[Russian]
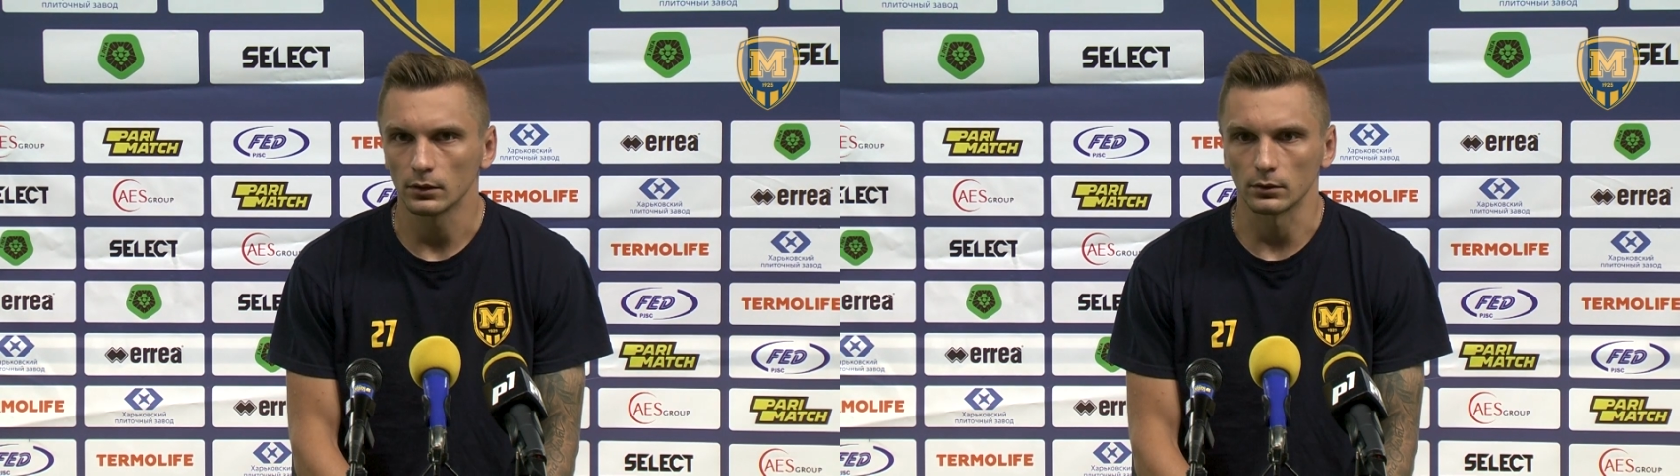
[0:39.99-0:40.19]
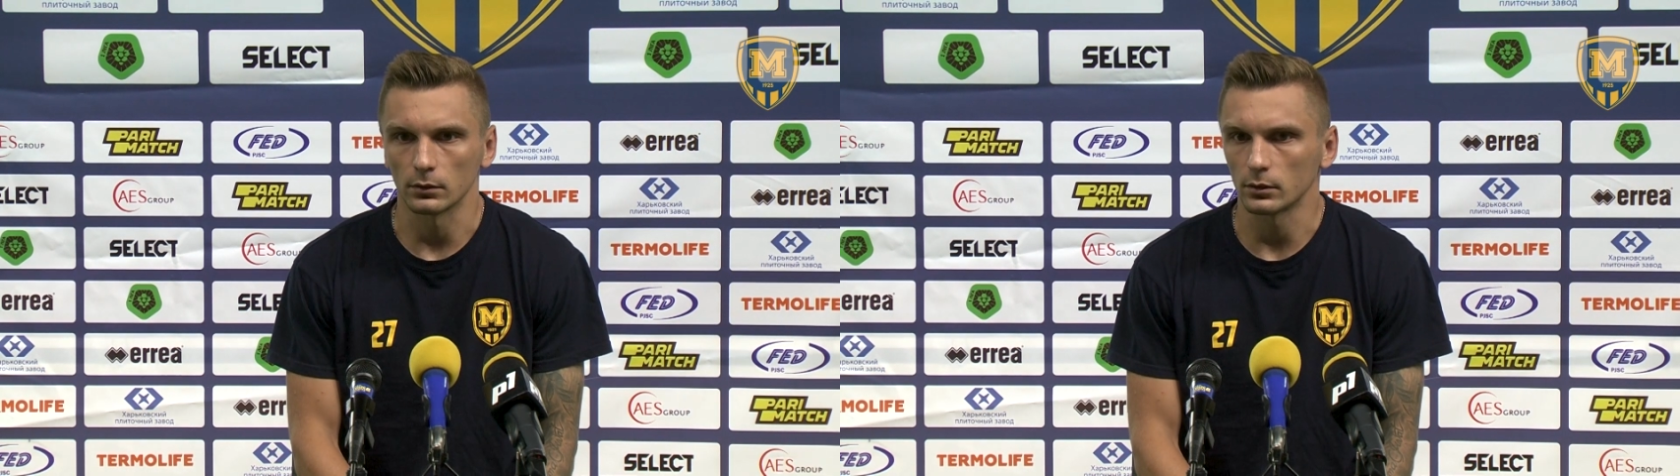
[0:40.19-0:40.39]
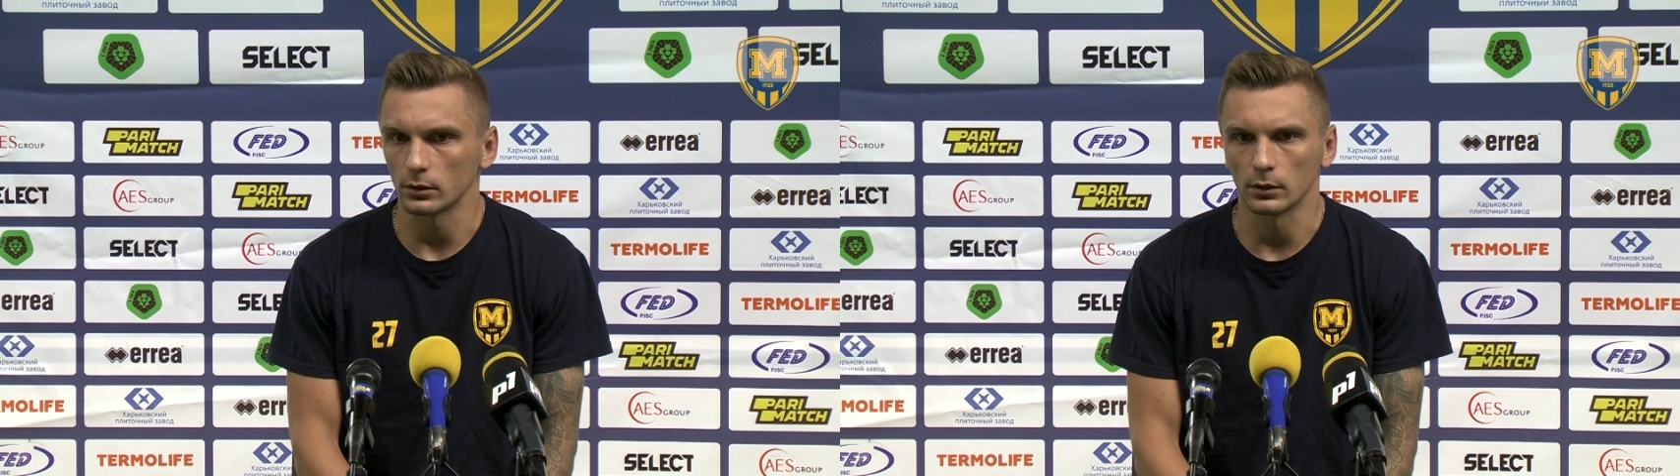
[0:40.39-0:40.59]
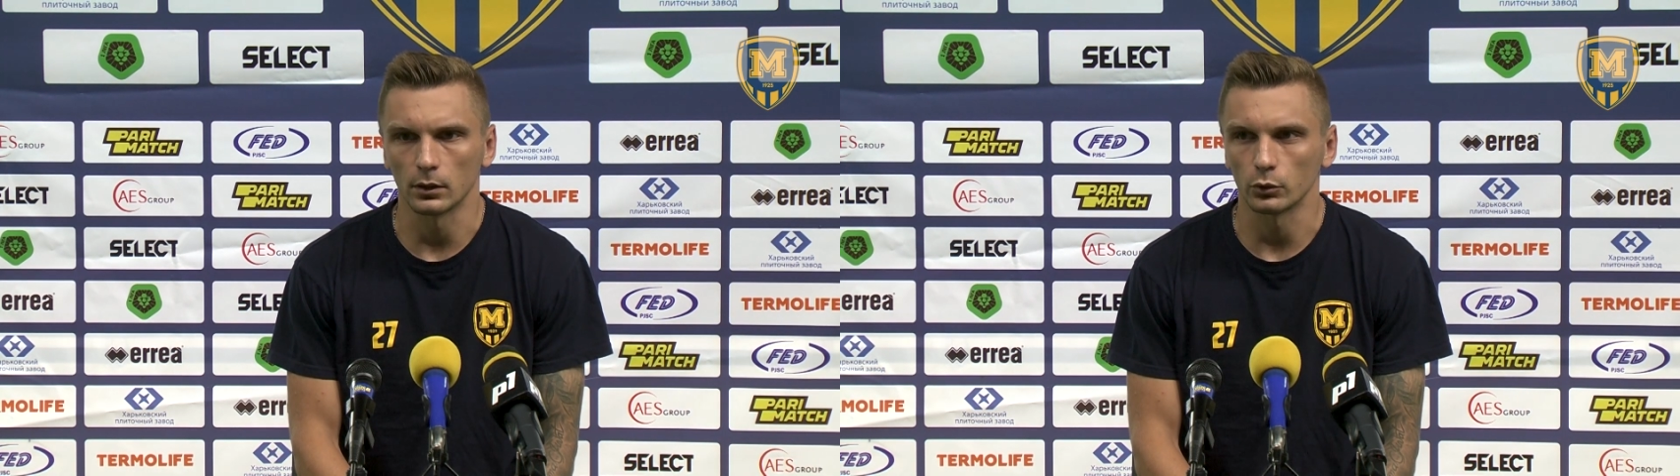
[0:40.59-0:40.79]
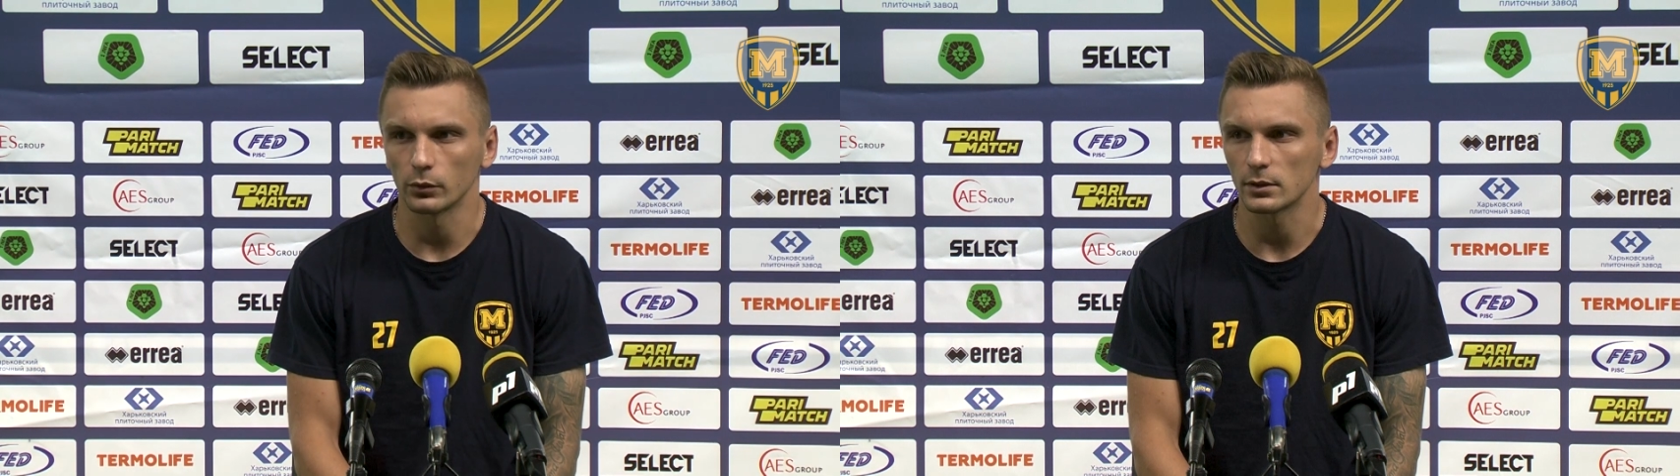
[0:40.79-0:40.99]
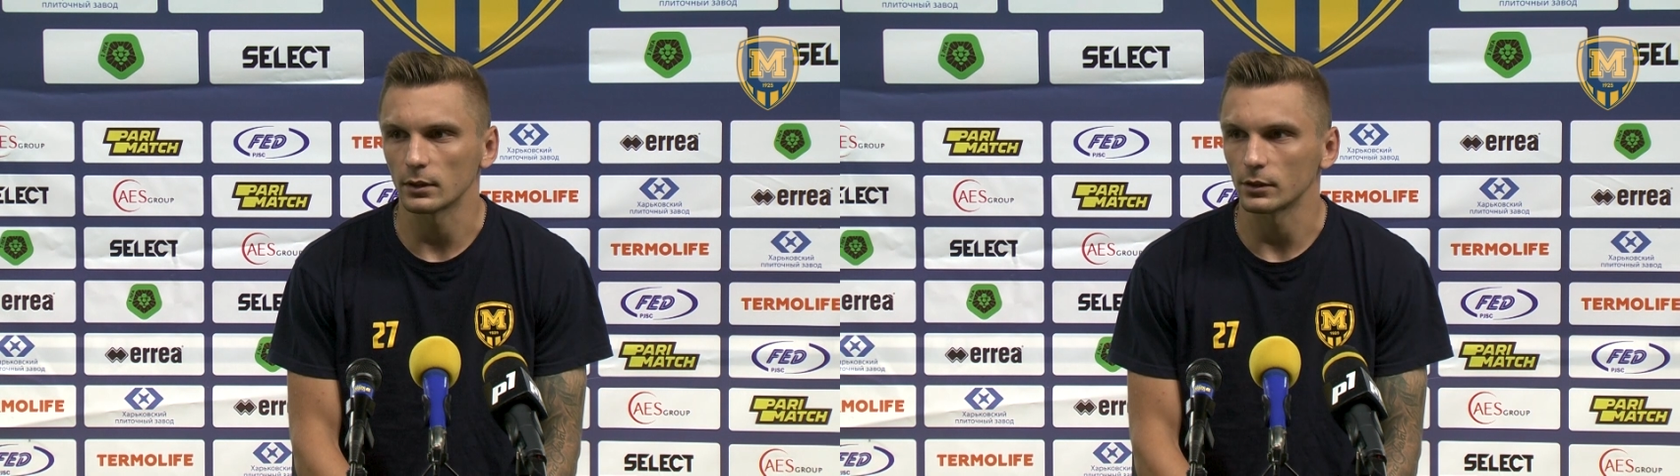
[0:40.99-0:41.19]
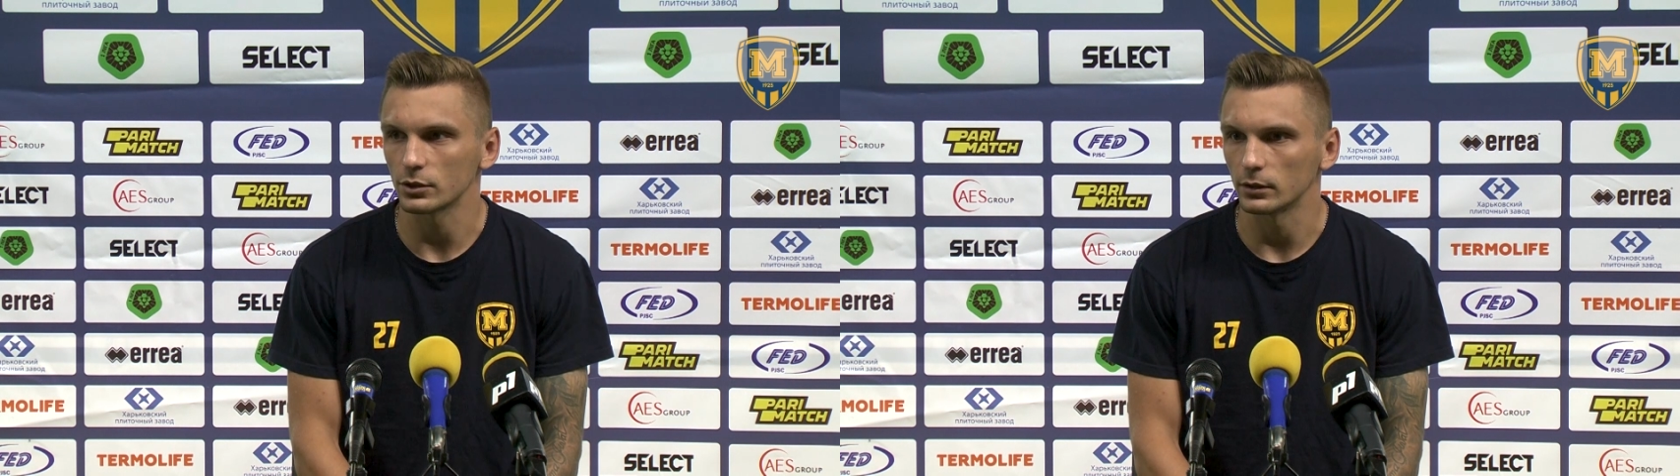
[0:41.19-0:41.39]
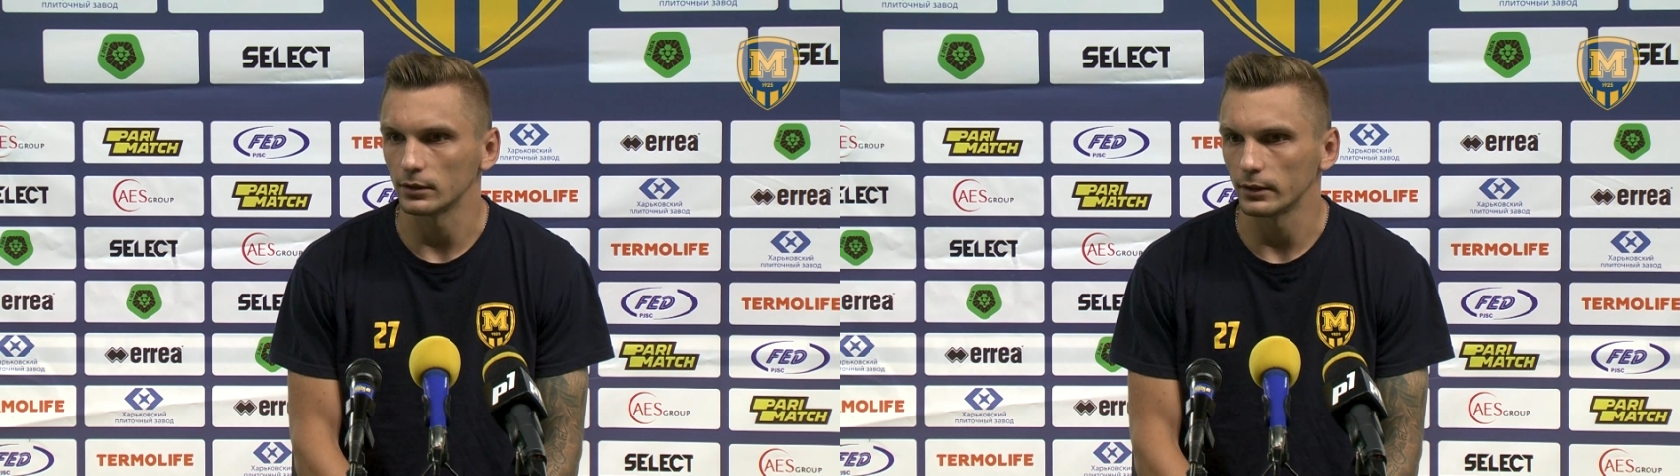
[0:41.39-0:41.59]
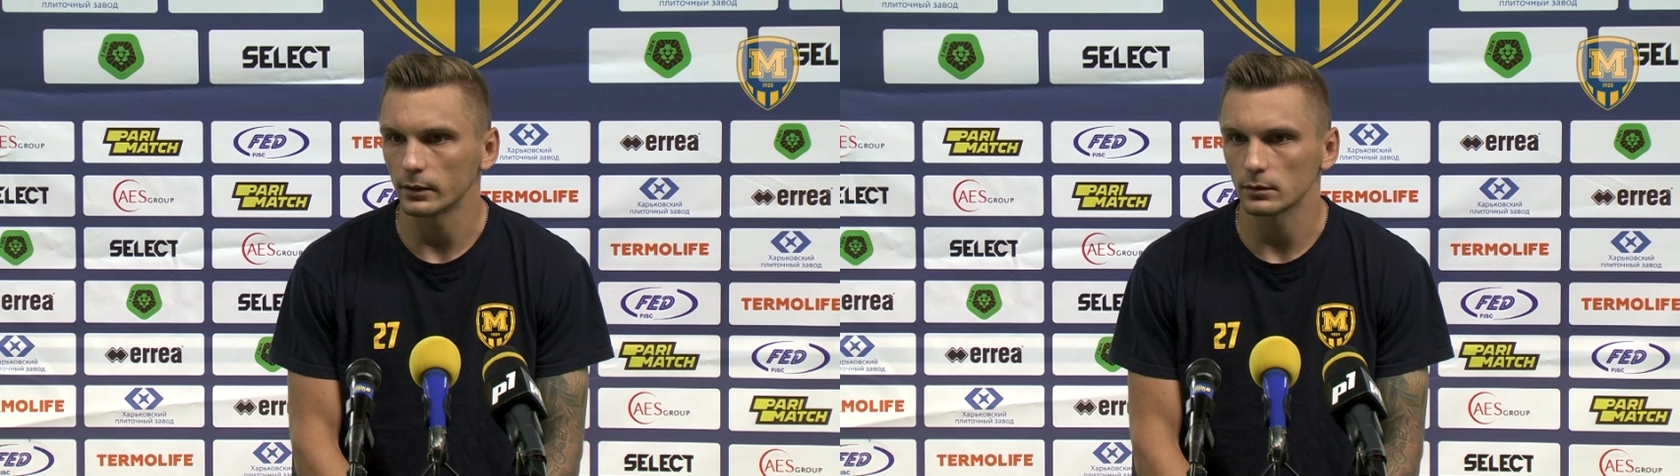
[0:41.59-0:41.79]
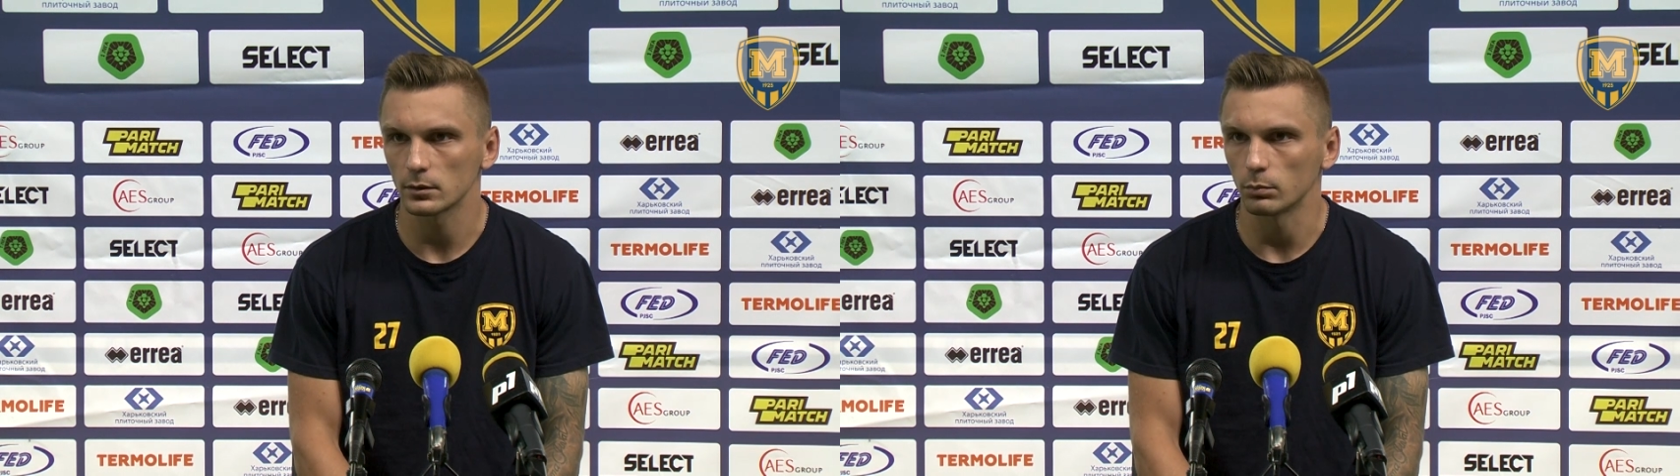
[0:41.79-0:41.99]
Э, и готовиться к каждой
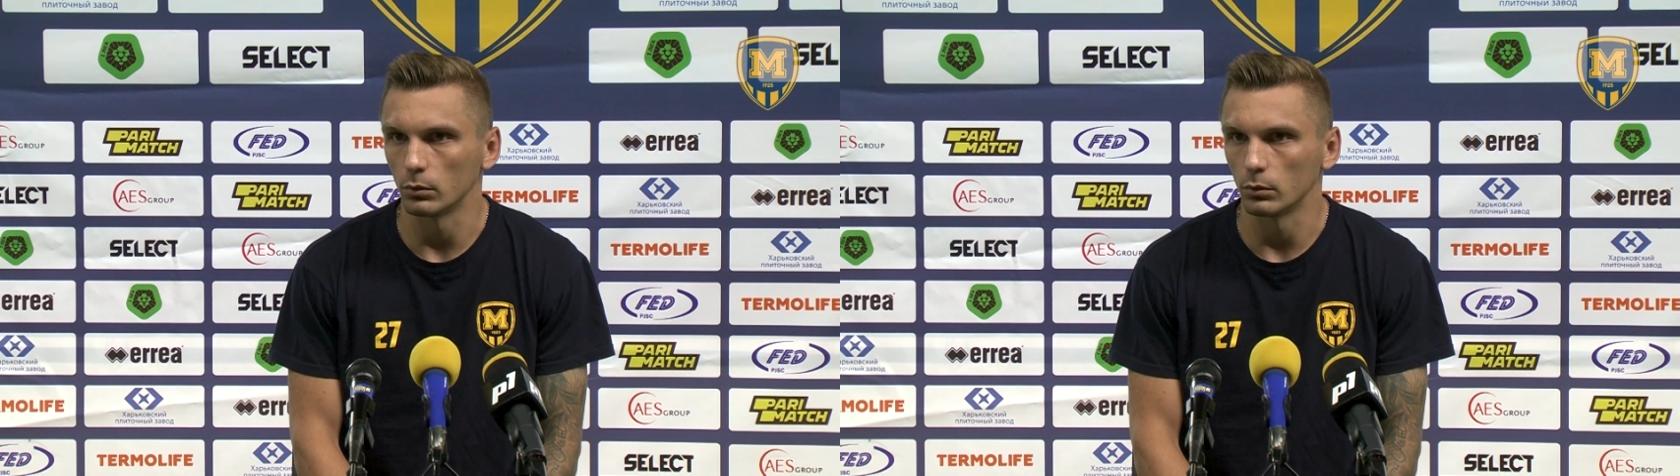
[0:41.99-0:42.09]
игре с